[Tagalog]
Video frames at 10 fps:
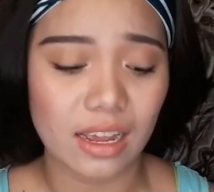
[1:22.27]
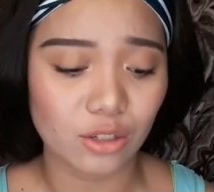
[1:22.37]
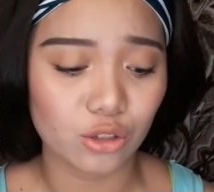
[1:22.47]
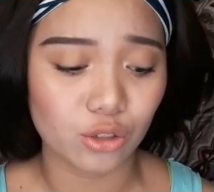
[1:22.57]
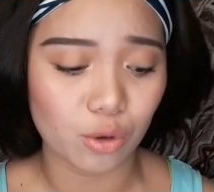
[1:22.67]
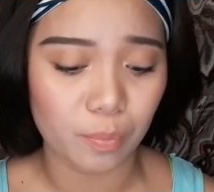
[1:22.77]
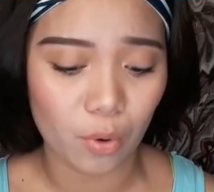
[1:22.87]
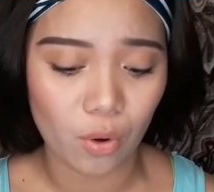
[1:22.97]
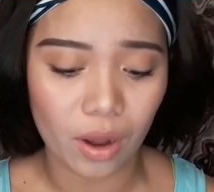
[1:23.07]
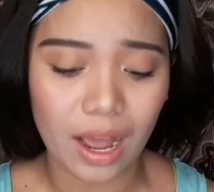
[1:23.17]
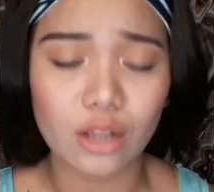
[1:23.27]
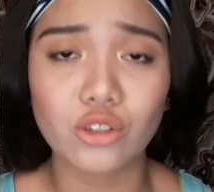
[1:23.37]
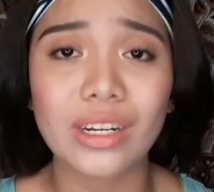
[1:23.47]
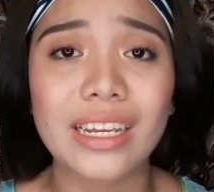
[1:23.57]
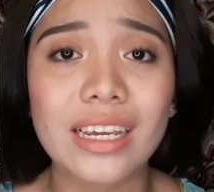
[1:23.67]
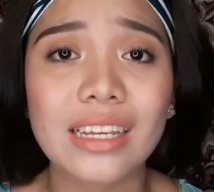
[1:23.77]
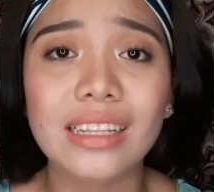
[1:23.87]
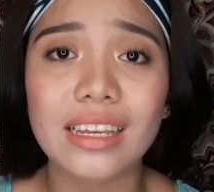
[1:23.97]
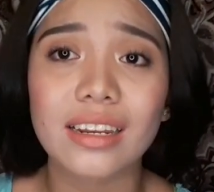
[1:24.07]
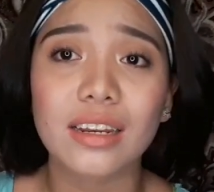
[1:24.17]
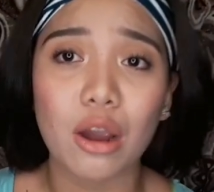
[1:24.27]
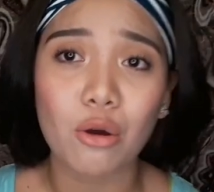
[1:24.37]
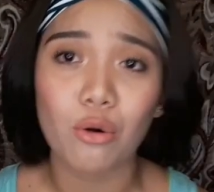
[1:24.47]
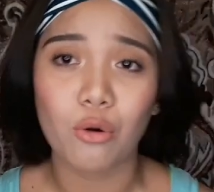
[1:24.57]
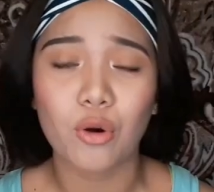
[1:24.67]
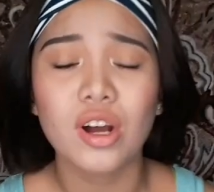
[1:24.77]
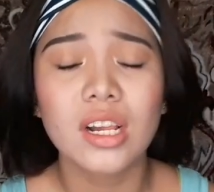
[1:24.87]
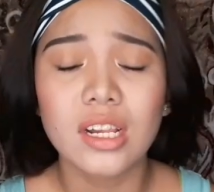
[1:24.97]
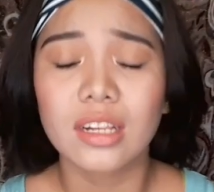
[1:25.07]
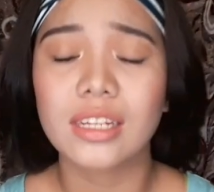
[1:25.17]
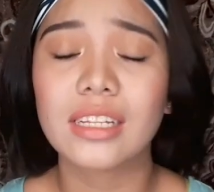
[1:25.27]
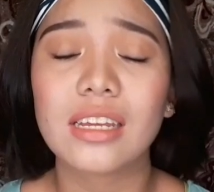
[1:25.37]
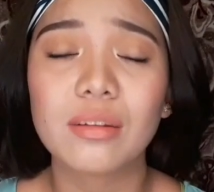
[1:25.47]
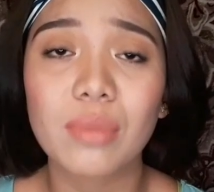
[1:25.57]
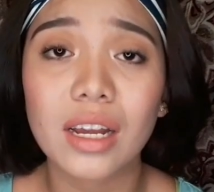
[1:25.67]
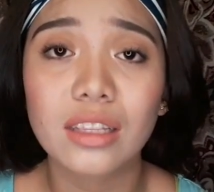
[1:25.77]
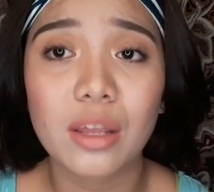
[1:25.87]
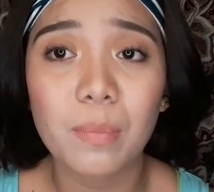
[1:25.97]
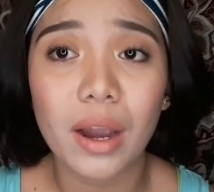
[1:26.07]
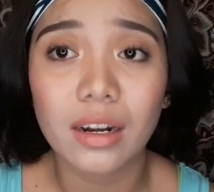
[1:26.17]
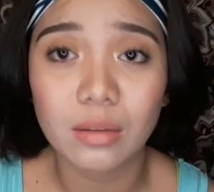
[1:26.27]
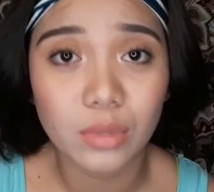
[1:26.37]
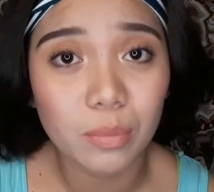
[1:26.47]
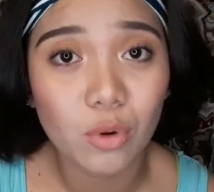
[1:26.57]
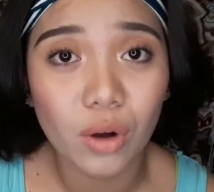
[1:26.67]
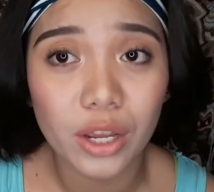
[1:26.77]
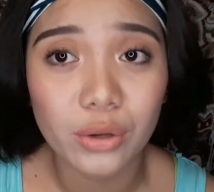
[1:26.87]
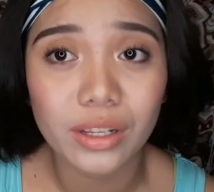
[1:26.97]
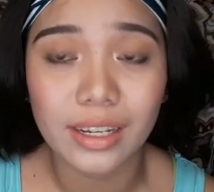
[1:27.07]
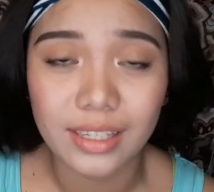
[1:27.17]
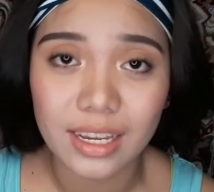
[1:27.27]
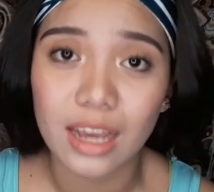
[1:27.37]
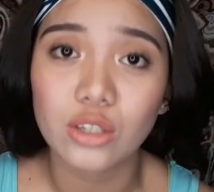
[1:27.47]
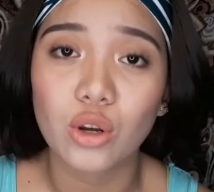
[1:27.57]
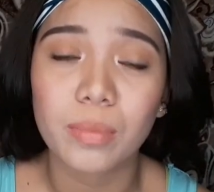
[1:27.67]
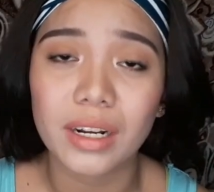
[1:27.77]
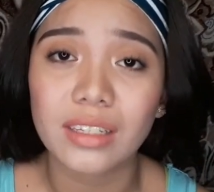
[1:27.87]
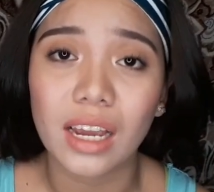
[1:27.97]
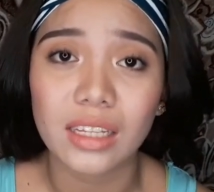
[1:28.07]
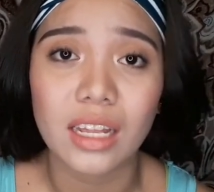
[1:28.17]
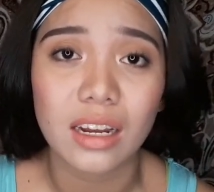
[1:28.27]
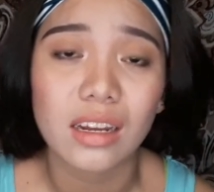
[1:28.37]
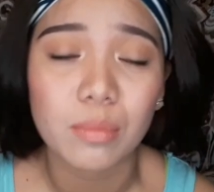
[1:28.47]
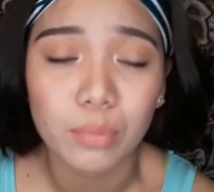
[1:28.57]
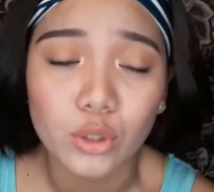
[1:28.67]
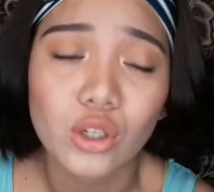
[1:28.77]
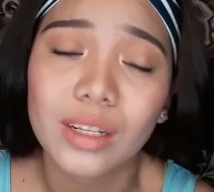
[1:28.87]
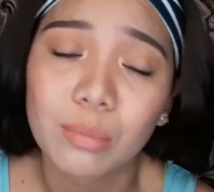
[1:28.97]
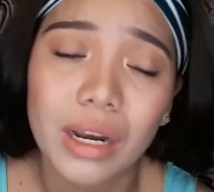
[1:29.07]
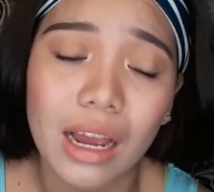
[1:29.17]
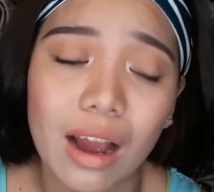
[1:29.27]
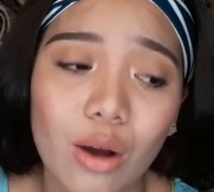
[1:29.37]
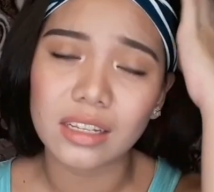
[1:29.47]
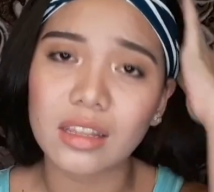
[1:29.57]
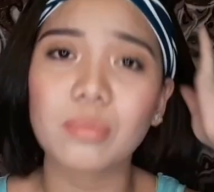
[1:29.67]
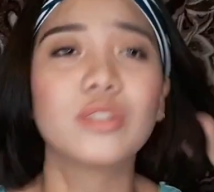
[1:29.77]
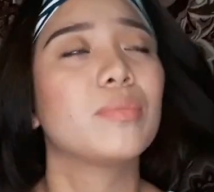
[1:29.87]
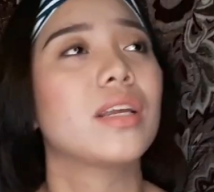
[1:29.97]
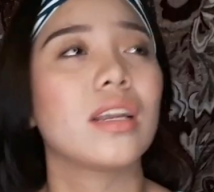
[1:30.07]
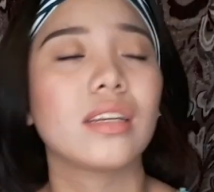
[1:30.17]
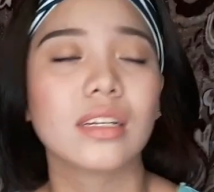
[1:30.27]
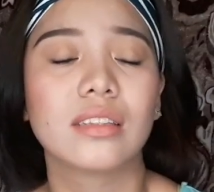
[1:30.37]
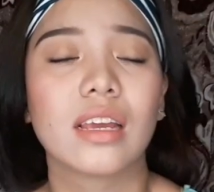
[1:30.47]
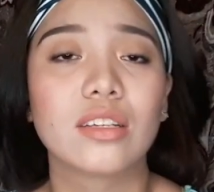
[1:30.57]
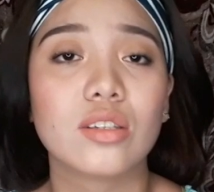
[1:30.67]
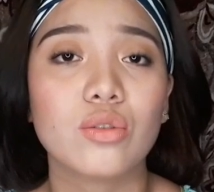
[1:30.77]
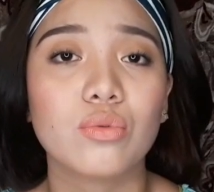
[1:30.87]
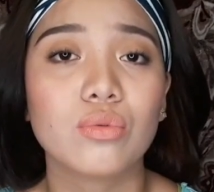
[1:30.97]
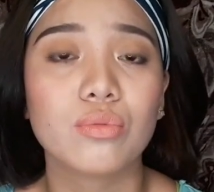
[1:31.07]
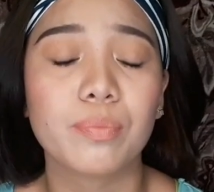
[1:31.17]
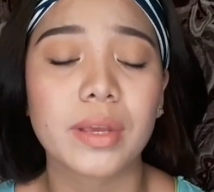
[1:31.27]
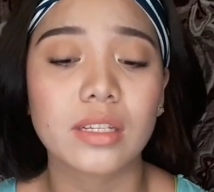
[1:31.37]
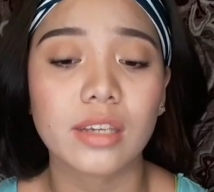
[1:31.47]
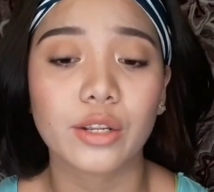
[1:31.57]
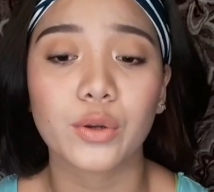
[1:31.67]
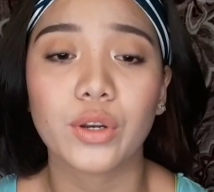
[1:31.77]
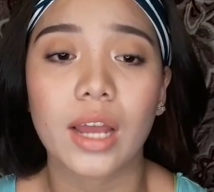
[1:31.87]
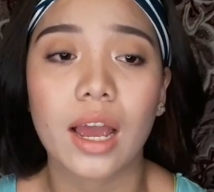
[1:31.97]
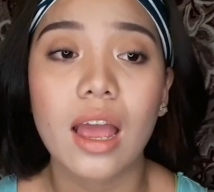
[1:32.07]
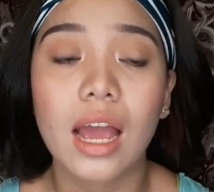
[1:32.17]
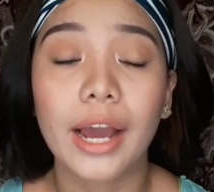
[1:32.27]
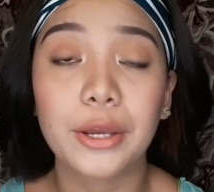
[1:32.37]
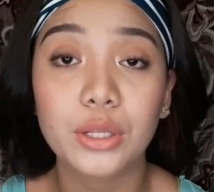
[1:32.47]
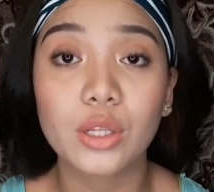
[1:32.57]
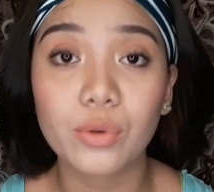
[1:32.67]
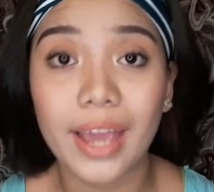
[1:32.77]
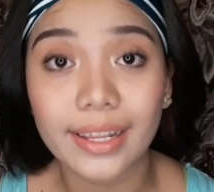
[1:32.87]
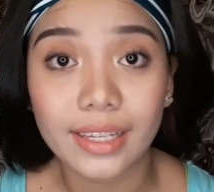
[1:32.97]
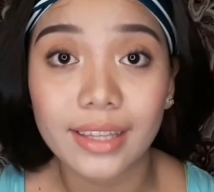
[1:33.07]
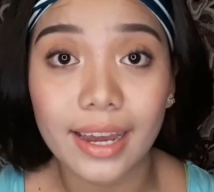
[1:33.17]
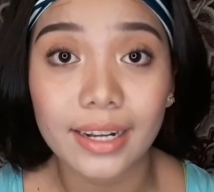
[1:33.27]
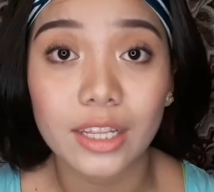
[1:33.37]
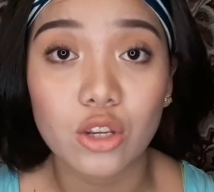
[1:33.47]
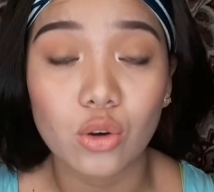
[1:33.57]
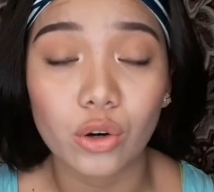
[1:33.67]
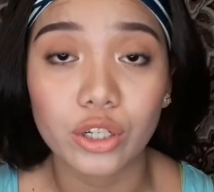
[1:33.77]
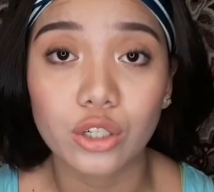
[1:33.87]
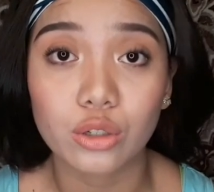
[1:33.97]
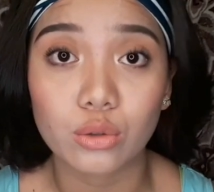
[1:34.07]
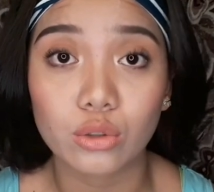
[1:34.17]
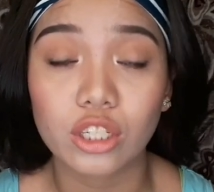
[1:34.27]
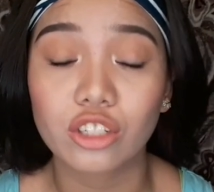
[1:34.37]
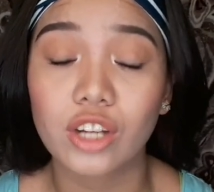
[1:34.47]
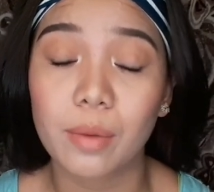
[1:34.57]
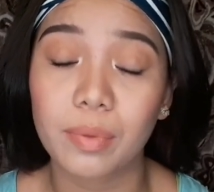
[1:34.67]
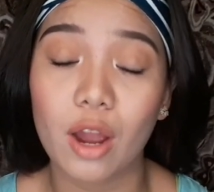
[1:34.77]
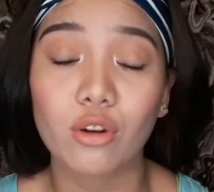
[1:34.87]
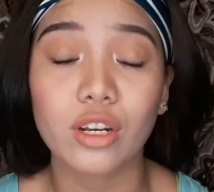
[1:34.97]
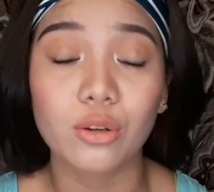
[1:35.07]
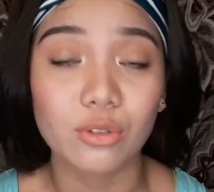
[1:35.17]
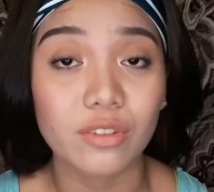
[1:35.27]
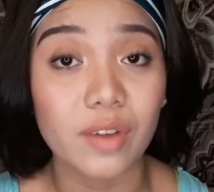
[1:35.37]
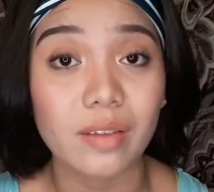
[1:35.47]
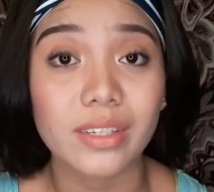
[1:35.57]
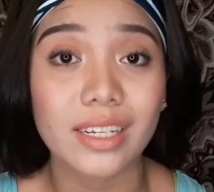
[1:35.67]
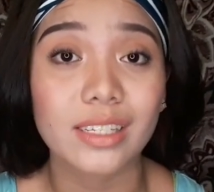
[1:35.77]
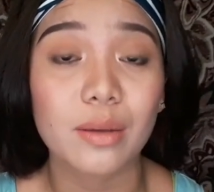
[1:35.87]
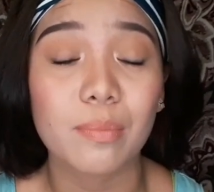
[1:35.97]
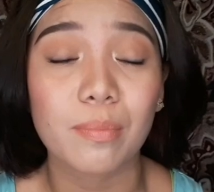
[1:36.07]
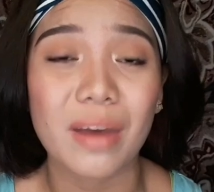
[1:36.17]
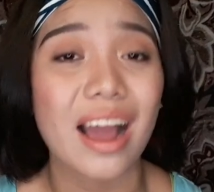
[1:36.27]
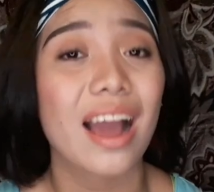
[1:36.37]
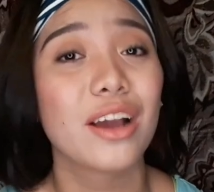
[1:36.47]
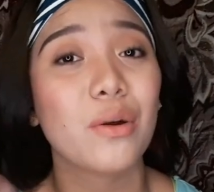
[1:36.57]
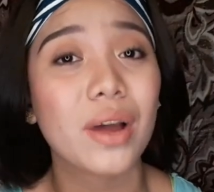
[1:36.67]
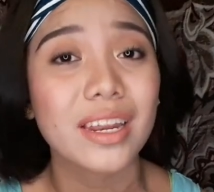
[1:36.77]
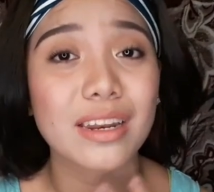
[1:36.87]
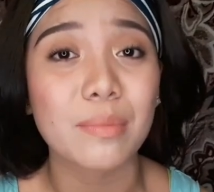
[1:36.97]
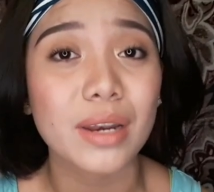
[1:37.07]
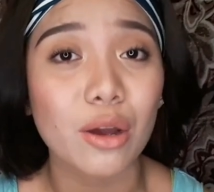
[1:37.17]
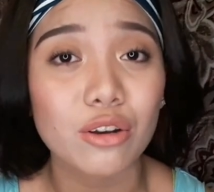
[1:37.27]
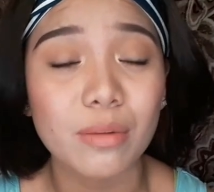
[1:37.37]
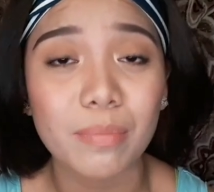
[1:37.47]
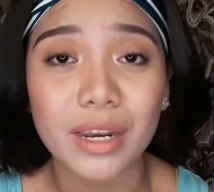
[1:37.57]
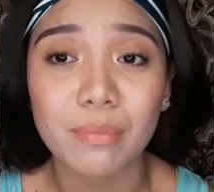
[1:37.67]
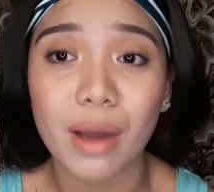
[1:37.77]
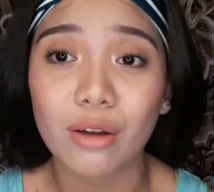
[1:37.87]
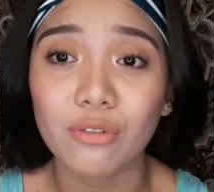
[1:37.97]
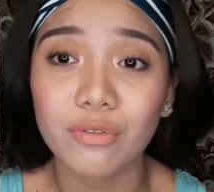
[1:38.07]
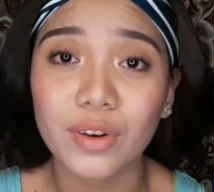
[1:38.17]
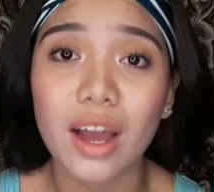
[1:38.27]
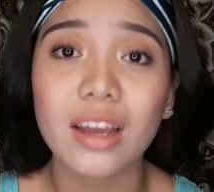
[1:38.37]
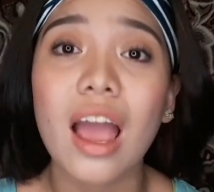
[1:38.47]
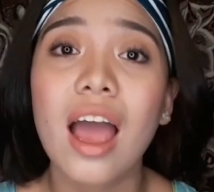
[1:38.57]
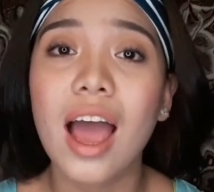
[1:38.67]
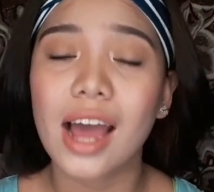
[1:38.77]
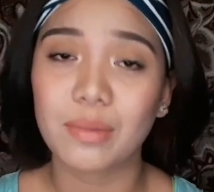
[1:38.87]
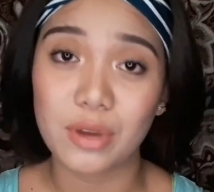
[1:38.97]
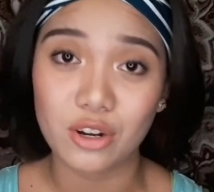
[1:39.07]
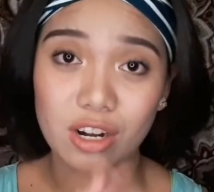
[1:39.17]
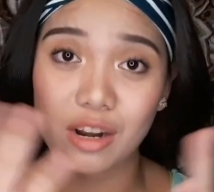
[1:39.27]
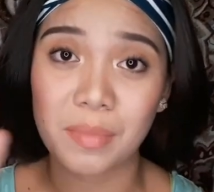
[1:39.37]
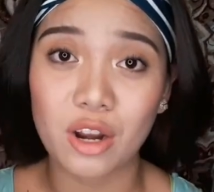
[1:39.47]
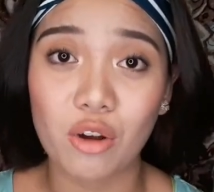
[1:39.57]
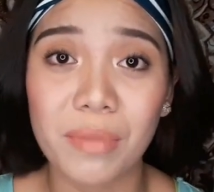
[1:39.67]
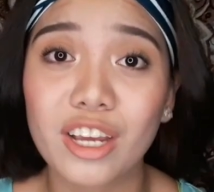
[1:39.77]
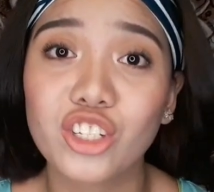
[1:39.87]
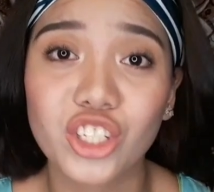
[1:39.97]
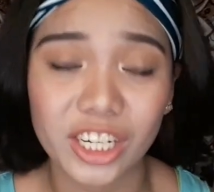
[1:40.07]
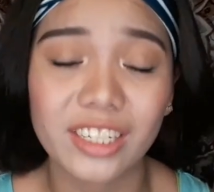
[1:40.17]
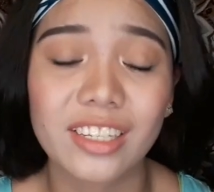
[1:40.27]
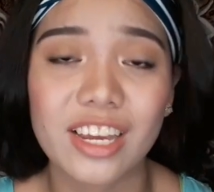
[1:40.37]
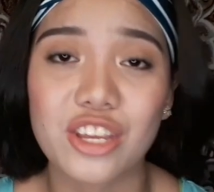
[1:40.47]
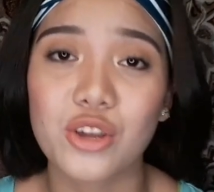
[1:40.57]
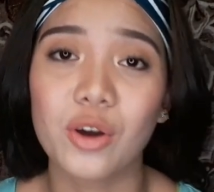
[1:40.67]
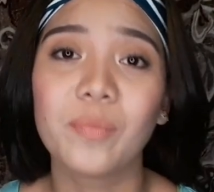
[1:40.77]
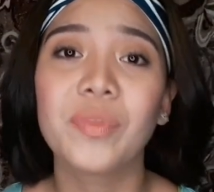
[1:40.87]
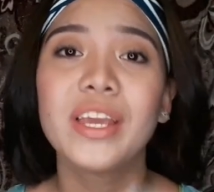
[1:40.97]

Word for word: Diyos ko po, actually hindi rin ako hindi rin magandang pakiramdam ko ngayon kasi nga sobrang sakit talaga ng puso at balakang ko. Tapos biglang nag-text yung pinsan ko na ngayon daw yata darating yung order ko. So syempre ako ni good vibes kasi makakagawa na naman ako ng panibagong vlog at meron na naman ako ma-share sa inyo.